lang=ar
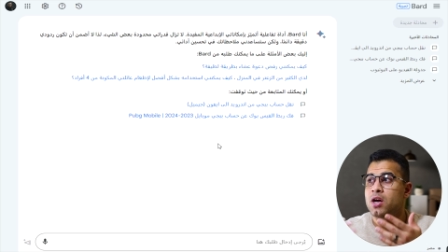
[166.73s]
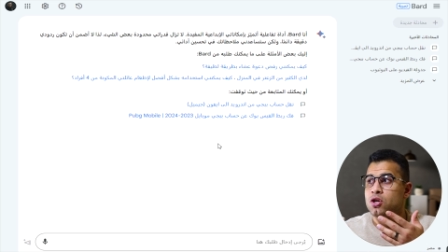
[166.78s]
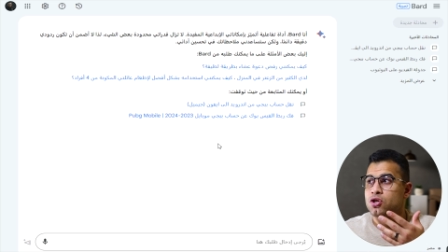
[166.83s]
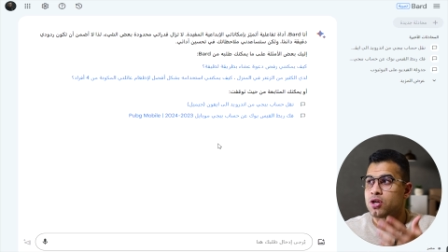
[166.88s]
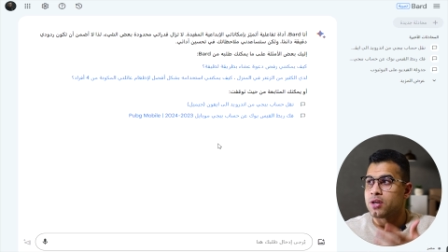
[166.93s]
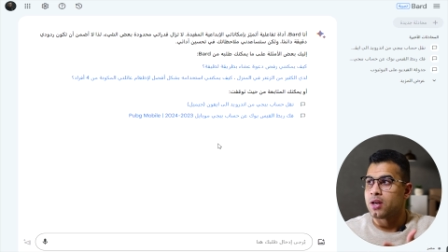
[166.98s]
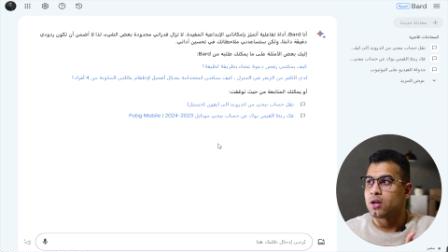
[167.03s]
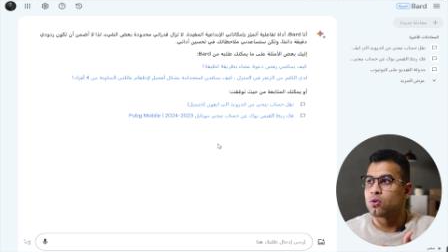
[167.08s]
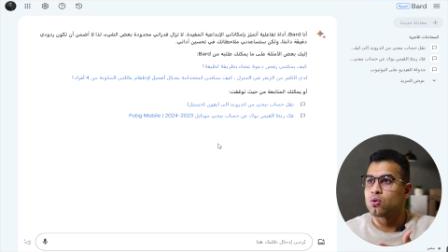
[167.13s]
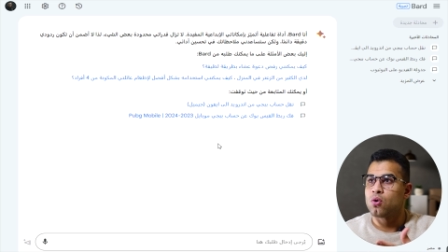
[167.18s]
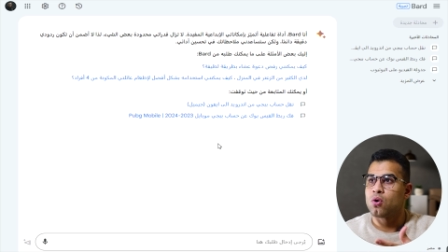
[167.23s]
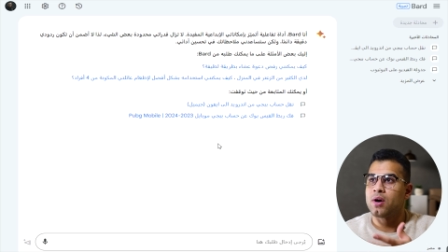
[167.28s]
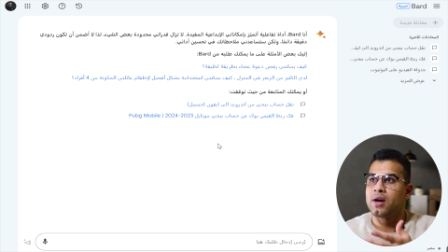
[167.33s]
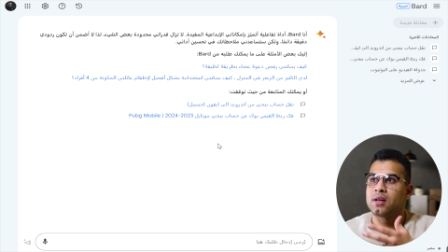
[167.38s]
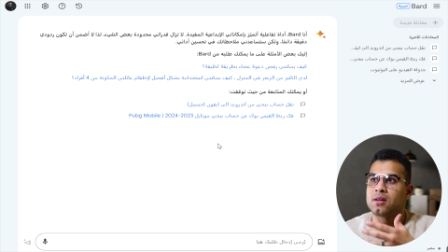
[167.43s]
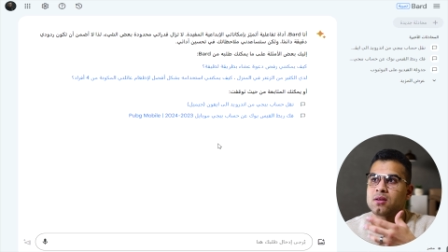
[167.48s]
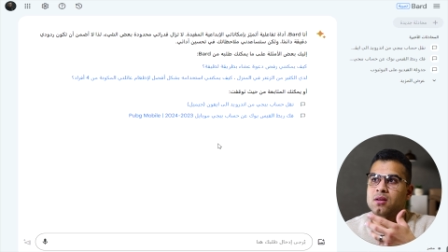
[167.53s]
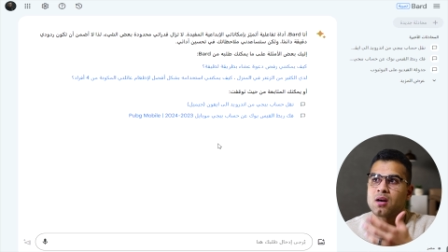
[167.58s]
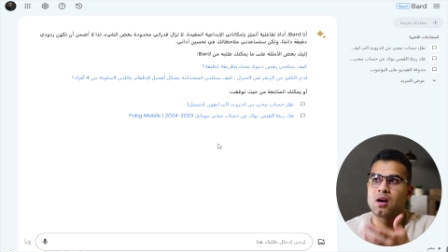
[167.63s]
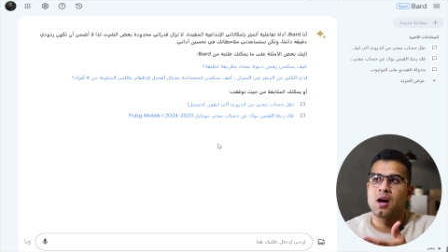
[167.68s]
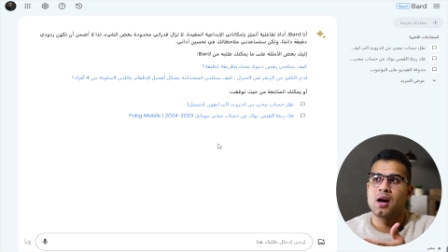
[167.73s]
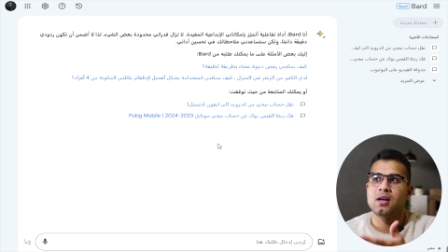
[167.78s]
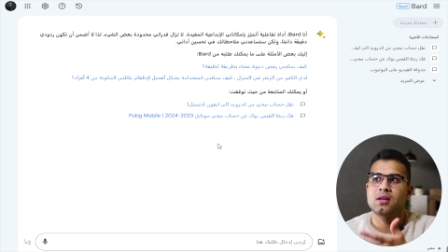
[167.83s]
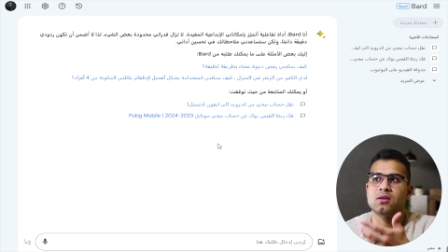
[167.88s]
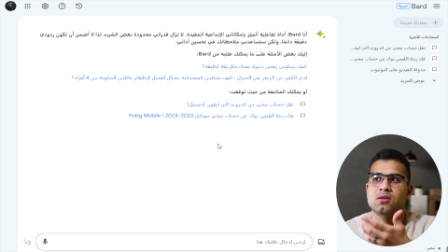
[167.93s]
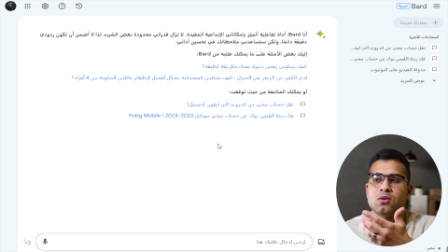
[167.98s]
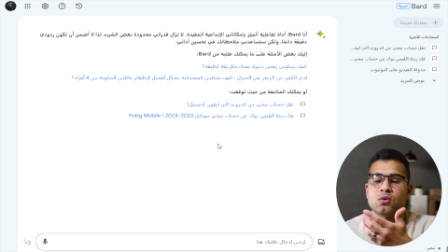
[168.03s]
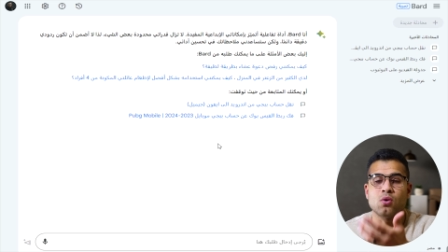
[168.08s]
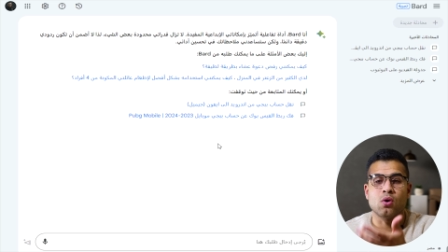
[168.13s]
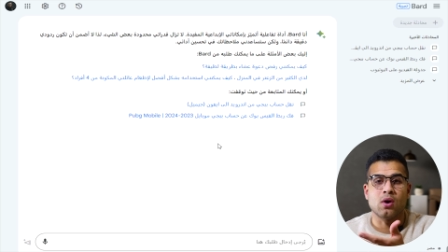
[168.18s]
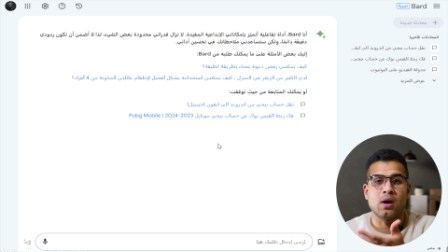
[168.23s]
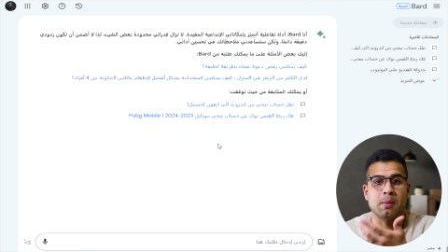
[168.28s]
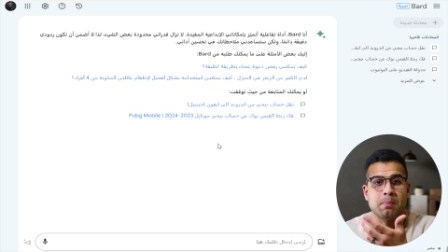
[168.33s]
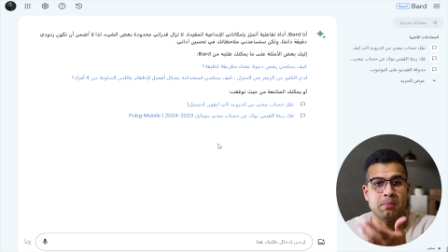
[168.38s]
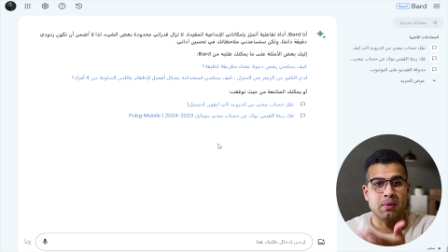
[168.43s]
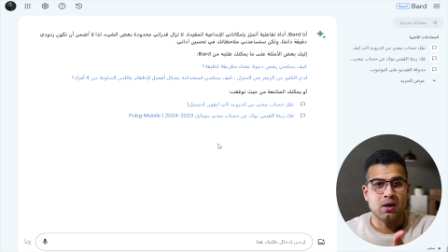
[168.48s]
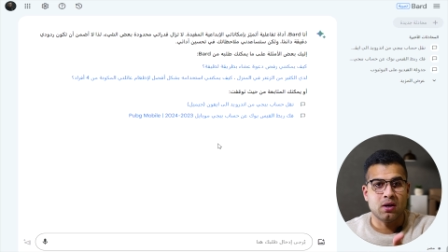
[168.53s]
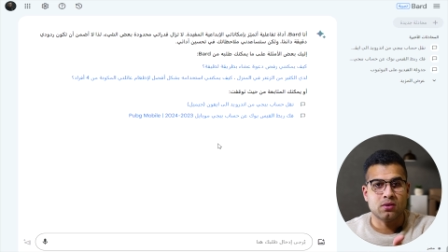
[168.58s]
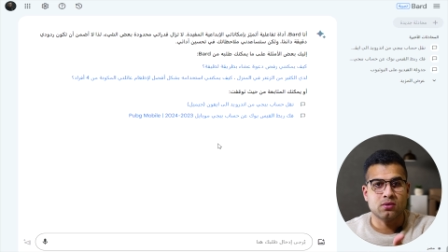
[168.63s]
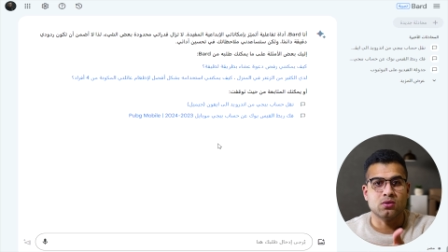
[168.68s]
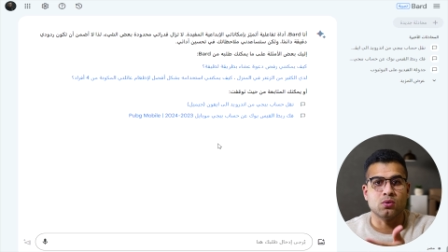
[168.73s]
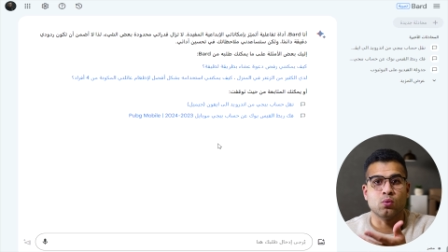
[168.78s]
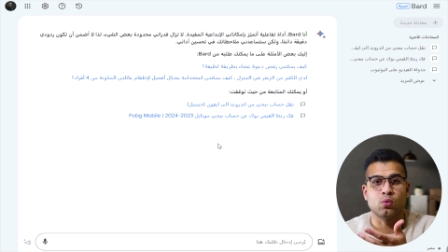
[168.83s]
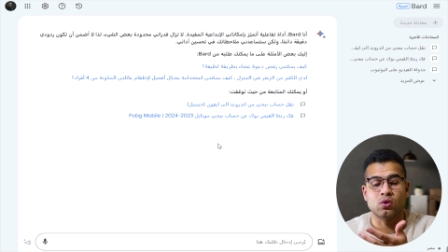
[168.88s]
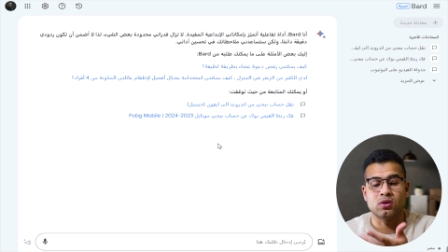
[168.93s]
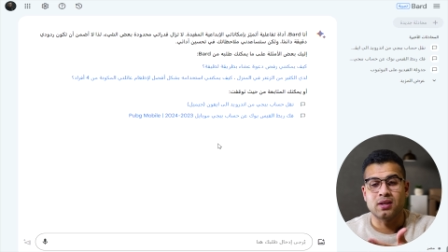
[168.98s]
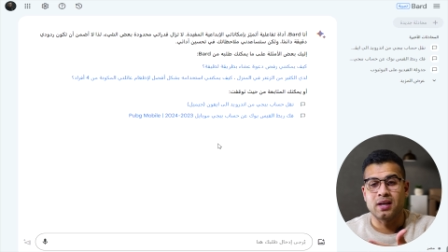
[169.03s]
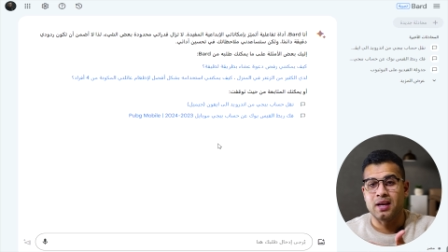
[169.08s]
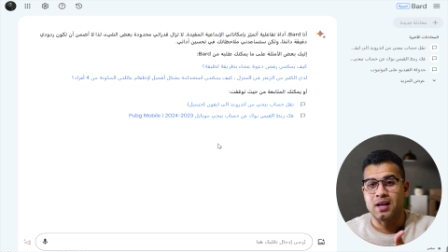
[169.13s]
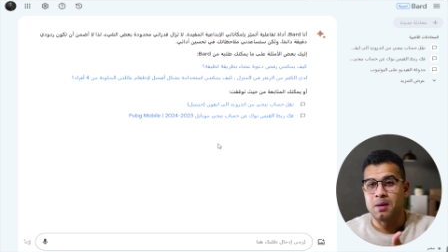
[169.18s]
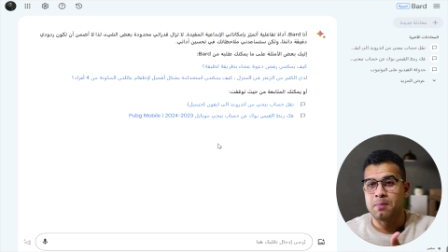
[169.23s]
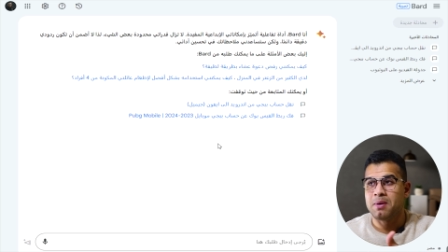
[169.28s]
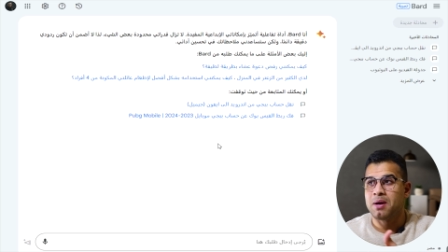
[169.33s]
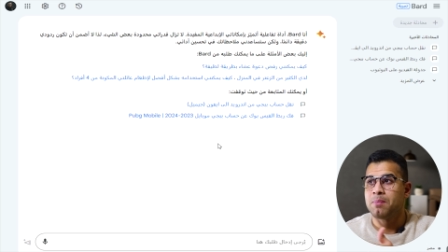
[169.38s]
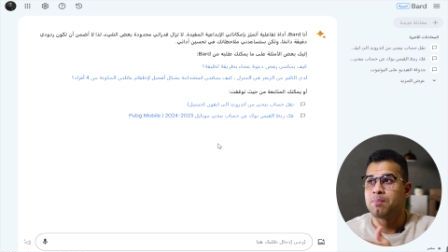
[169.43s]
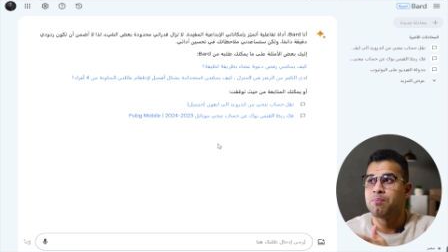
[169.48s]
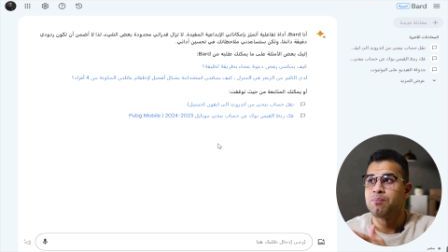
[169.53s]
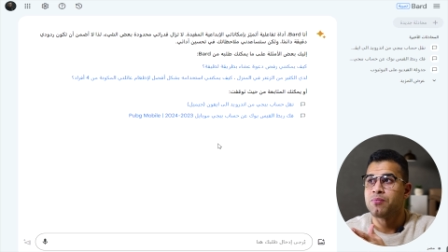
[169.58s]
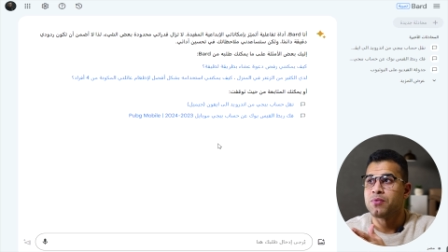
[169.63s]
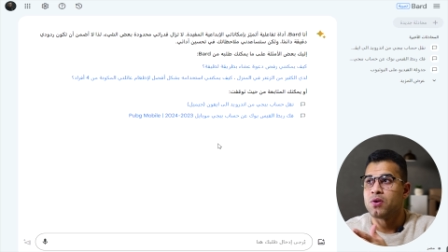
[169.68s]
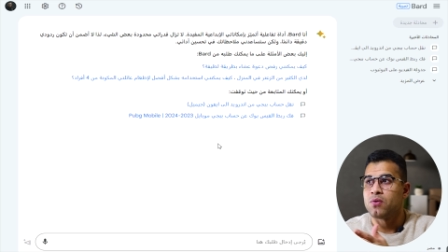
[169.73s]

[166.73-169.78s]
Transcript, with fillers: شركه جوجل طرحت جوجل بارت وتقريبا